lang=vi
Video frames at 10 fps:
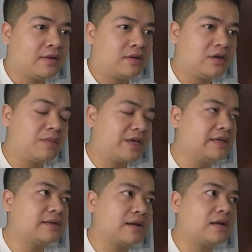Nhưng mà mình
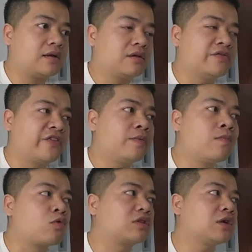nghĩ rằng là để với một
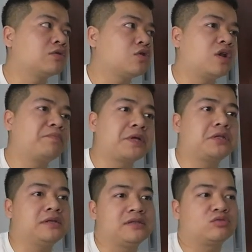mục tiêu như Olympic
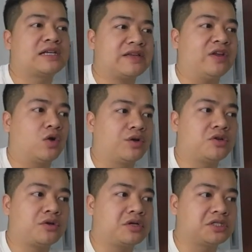thì chúng ta sẽ phải gọi
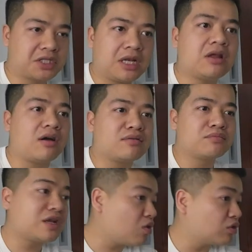những con người rất chất lượng.
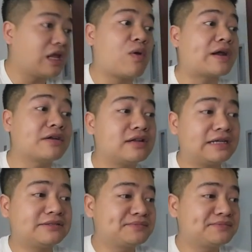Biết đâu có thể là Hoàng Đức đấy.